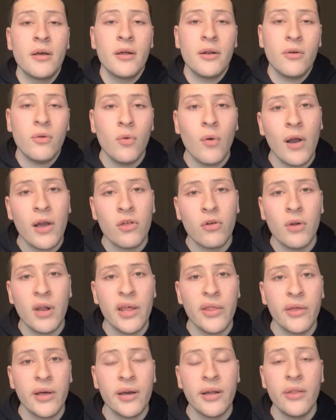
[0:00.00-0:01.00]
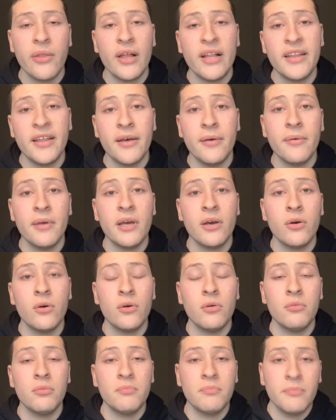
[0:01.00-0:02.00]
Lucas Olaza en el Celta de
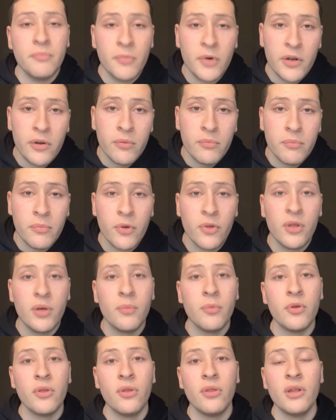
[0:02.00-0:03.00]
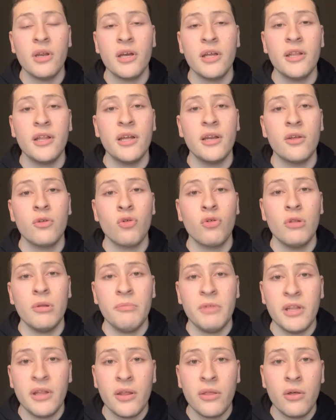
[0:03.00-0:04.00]
Vigo, bueno, podríamos decir que tiene sus
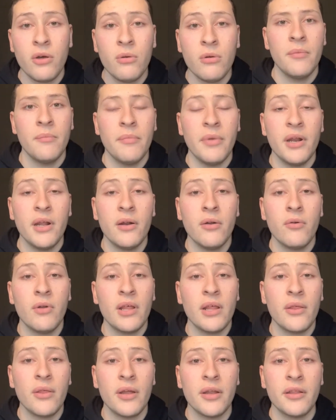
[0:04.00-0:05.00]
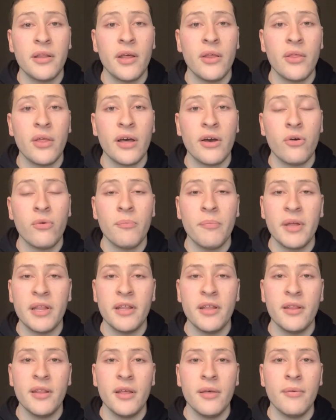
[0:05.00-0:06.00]
limitaciones, pero era una certeza
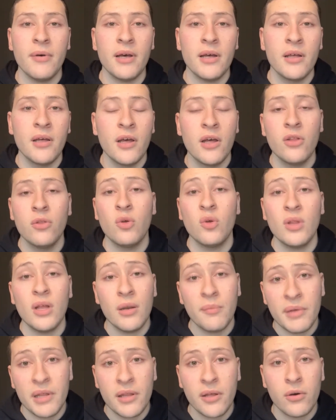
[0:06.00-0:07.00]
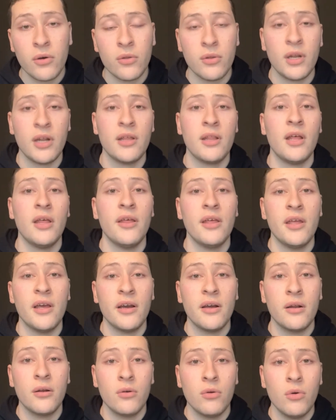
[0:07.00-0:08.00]
competitiva totalmente contrastada ya
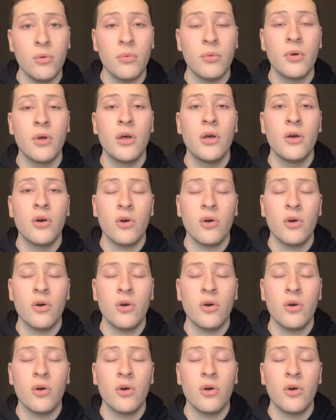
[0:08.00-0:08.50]
en el club.